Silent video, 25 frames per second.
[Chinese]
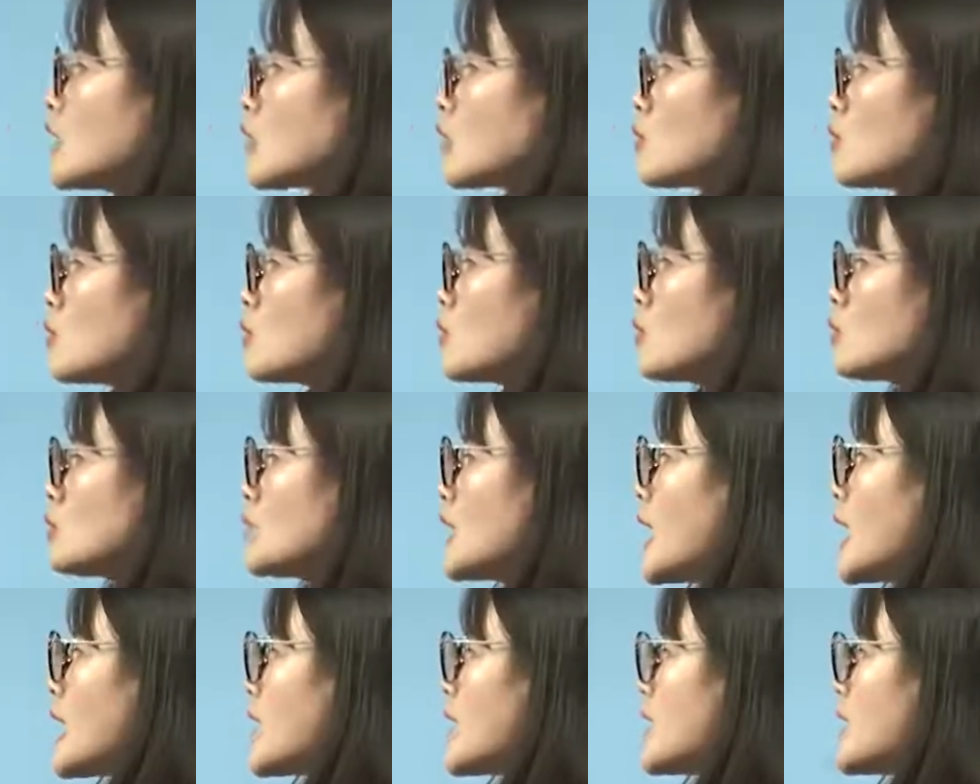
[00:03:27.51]
故宫
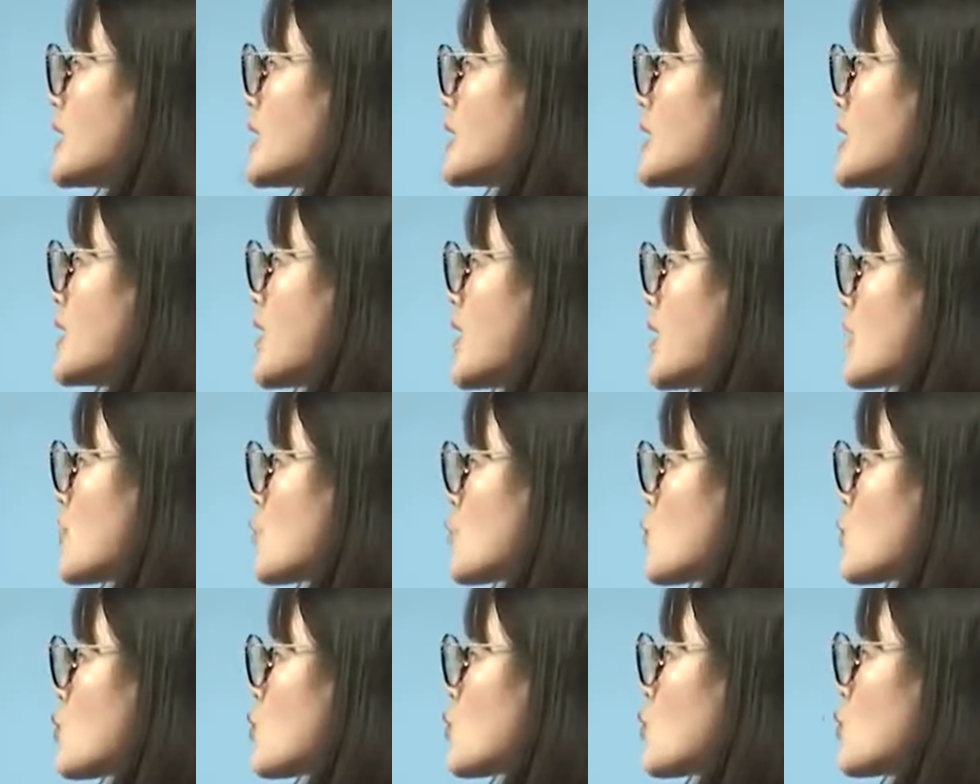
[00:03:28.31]
的
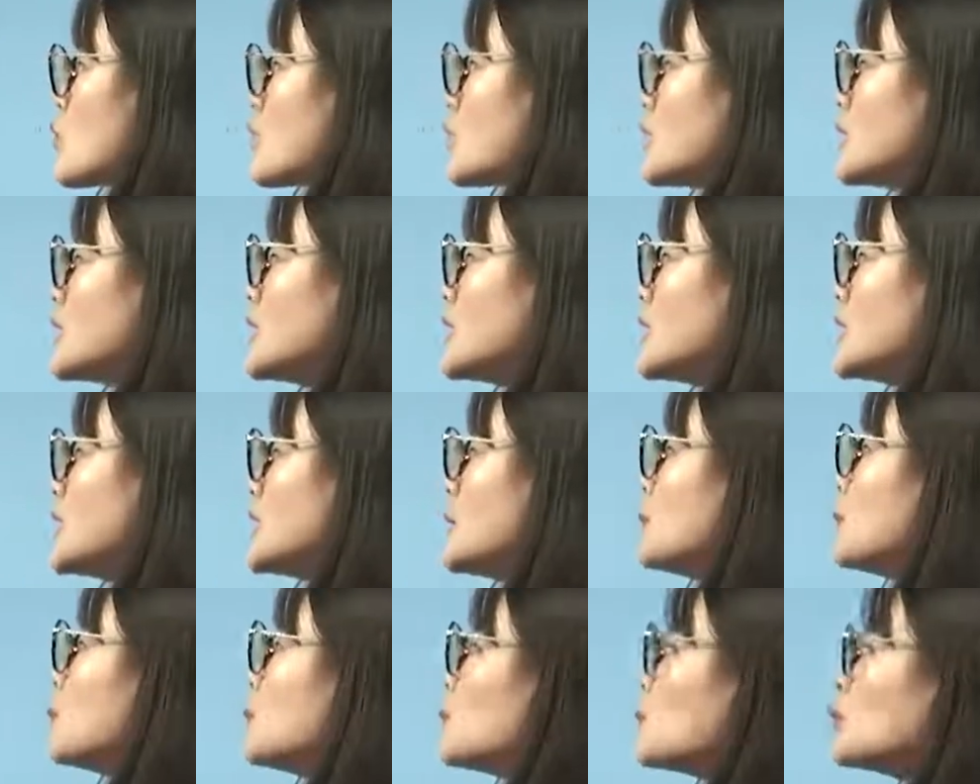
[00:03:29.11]
建筑及
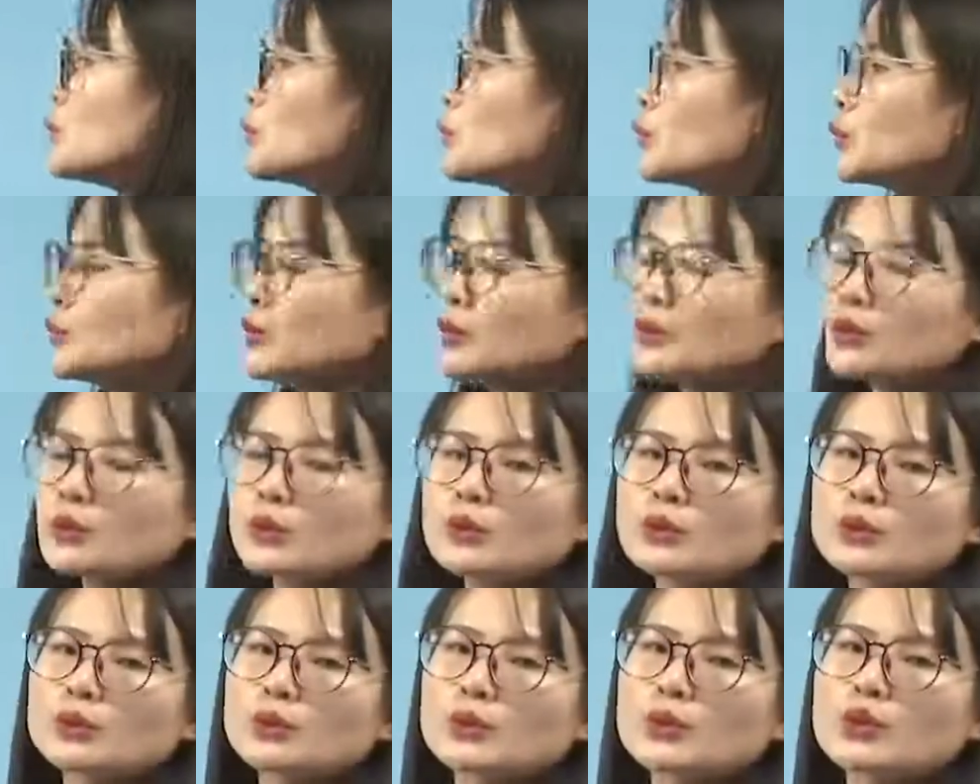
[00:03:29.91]
其布局
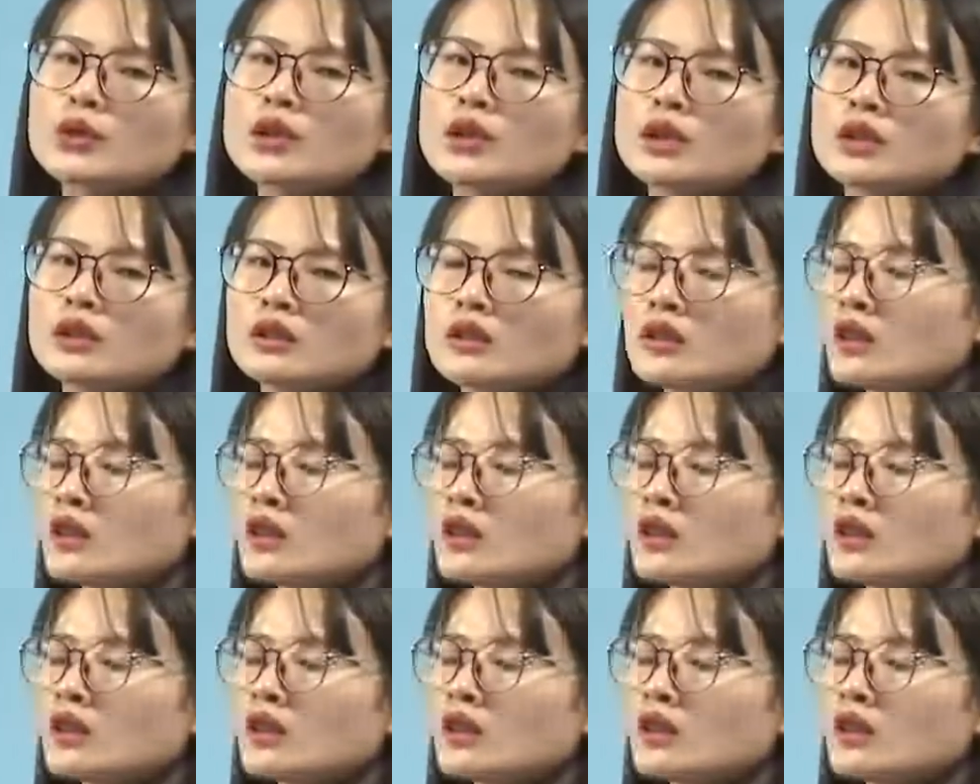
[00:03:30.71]
供应，